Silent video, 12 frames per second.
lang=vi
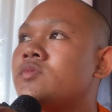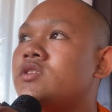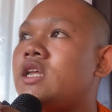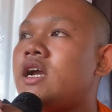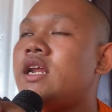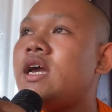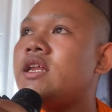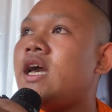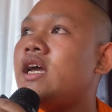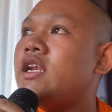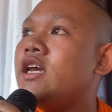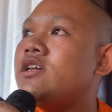Nè khá
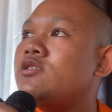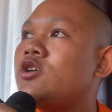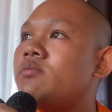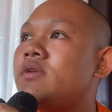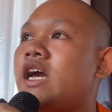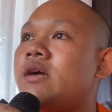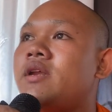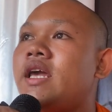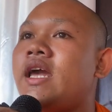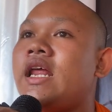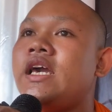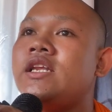đa lên dốc đa mà nè
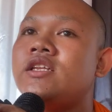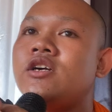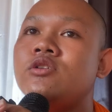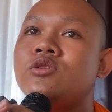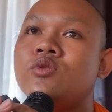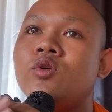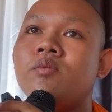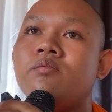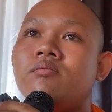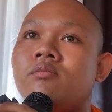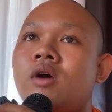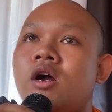anh tới chua
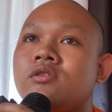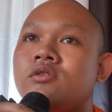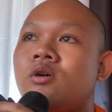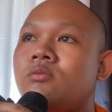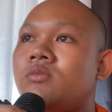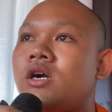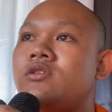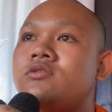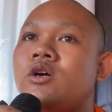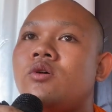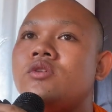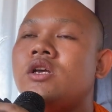bong thông bong
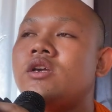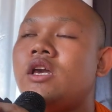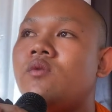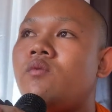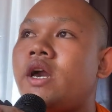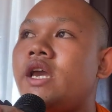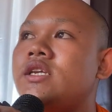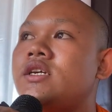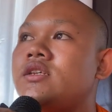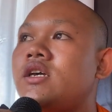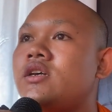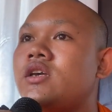tô tới kì quay
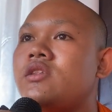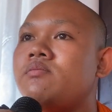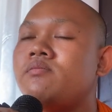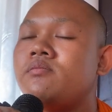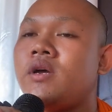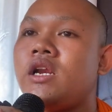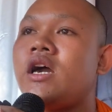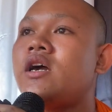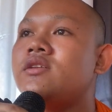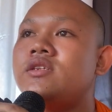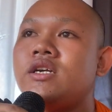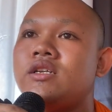dân tới kì
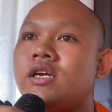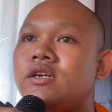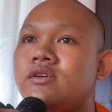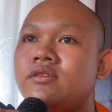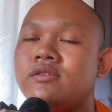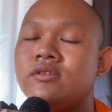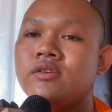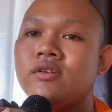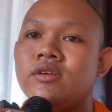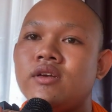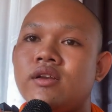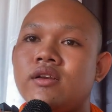plum dân tới
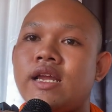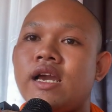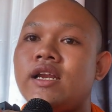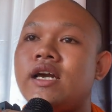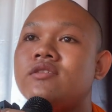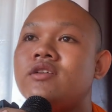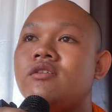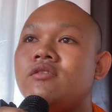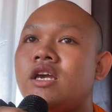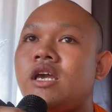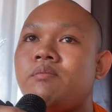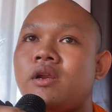Nè khá trôi
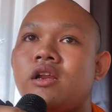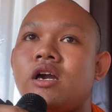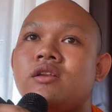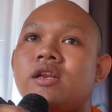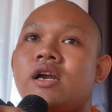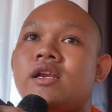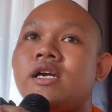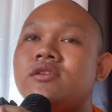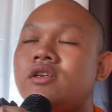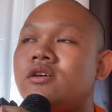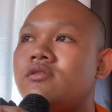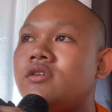kê plum nè khá
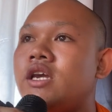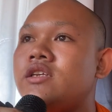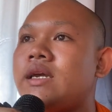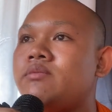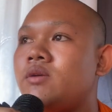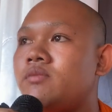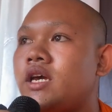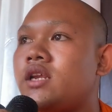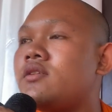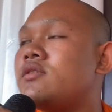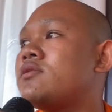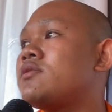trôi kê chắp châm rít
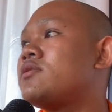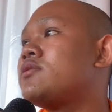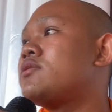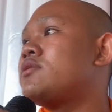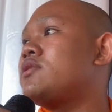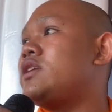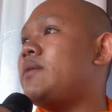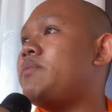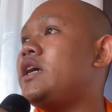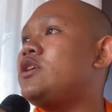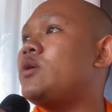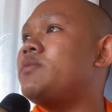Nè
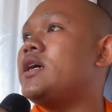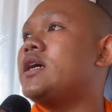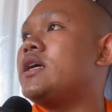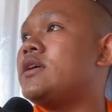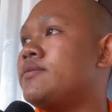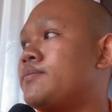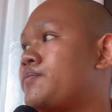bê dốc nè ngay